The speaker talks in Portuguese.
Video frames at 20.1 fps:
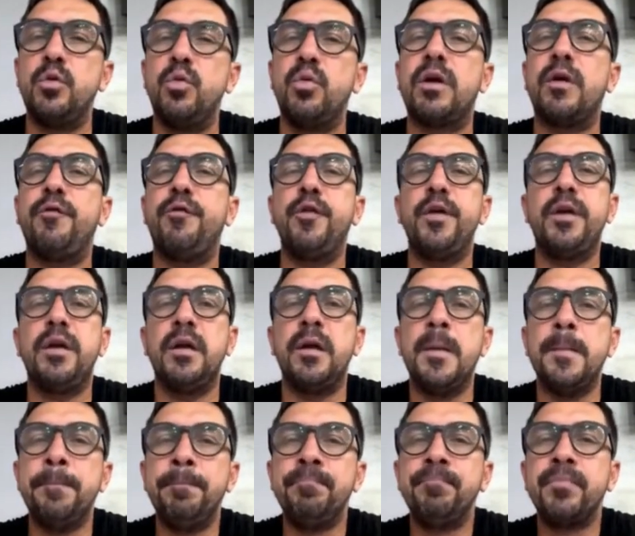eu nunca
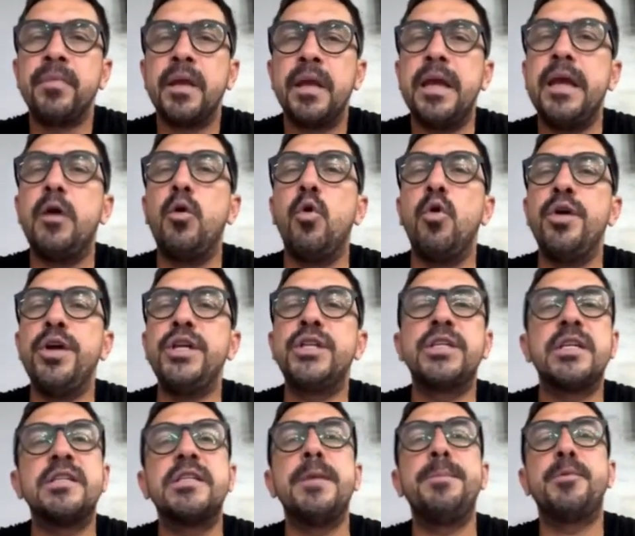fui
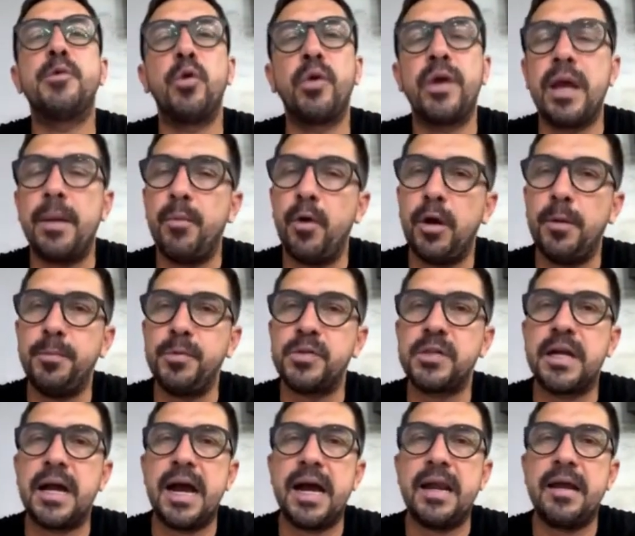egoísta, sempre toquei a bola
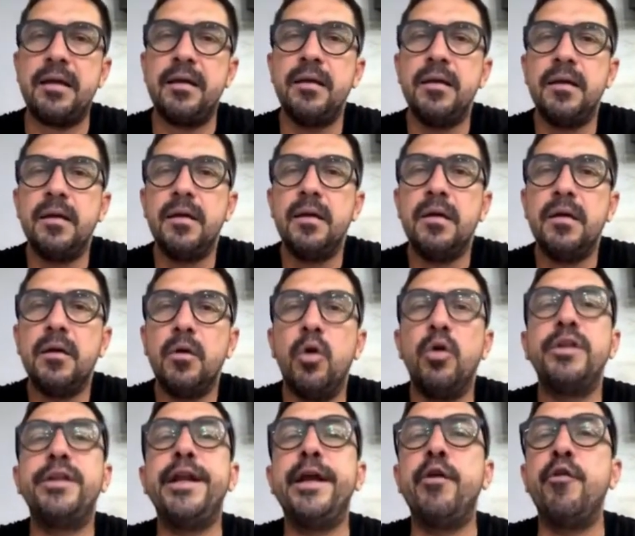pros caras.
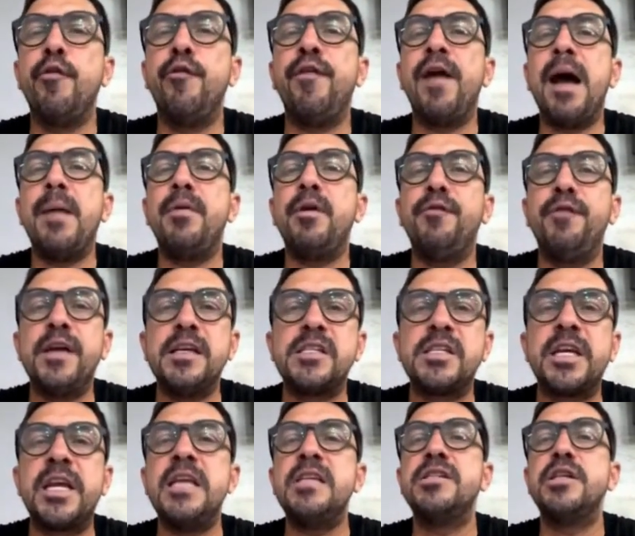Rodrigo Fabre
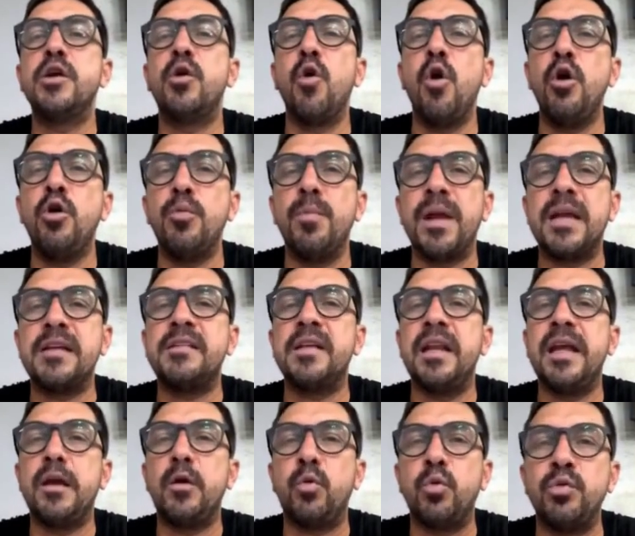fez 15 gols no
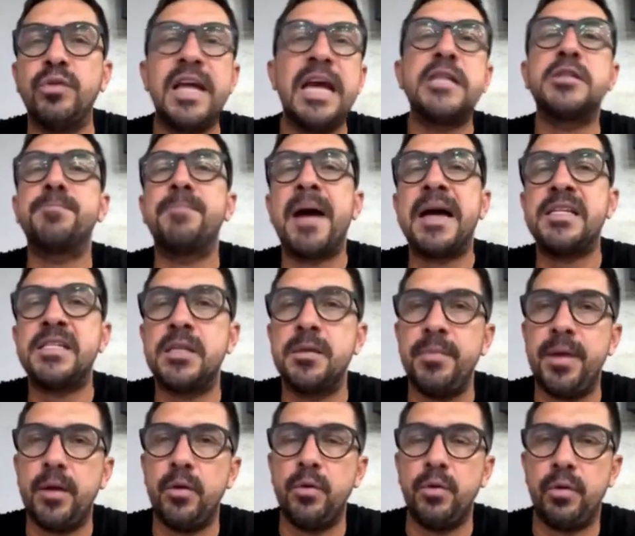Brasileiro com 10
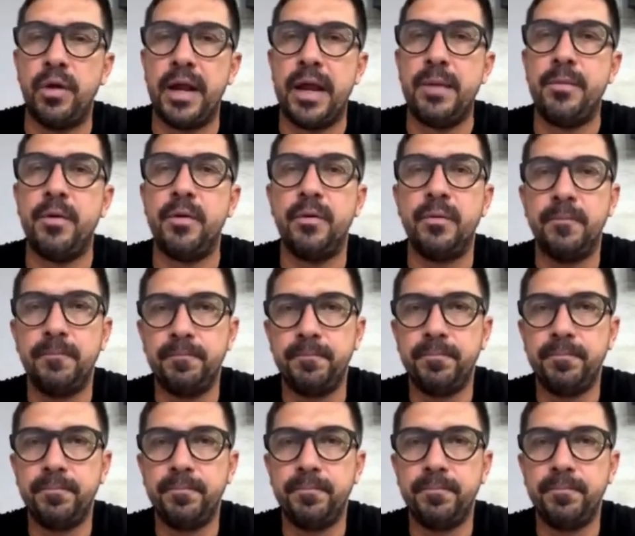passes meu no Grêmio.